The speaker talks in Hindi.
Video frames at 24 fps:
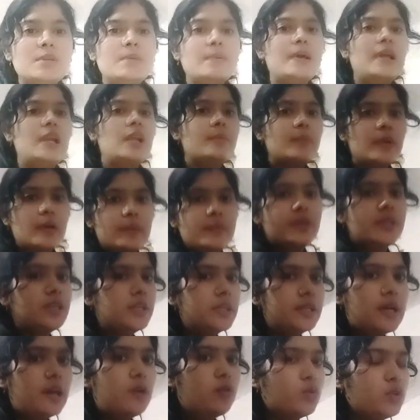पहले मैं भी घी
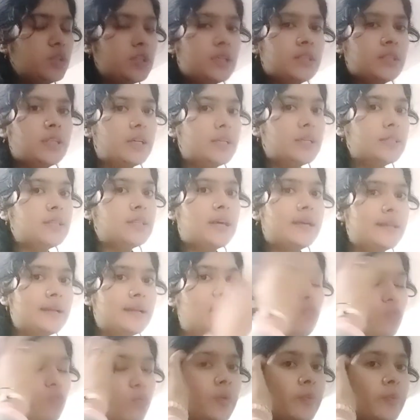डालूंगी जैसे कि सारे
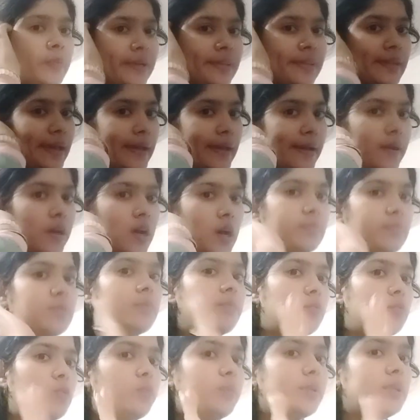हलवों में पड़ता है आप
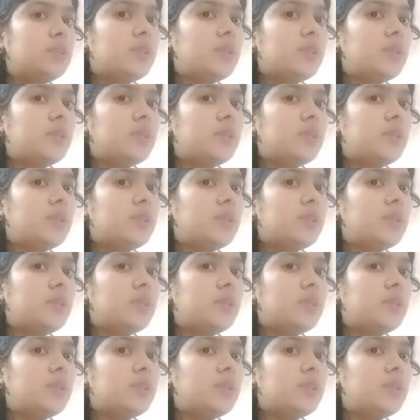सबको पता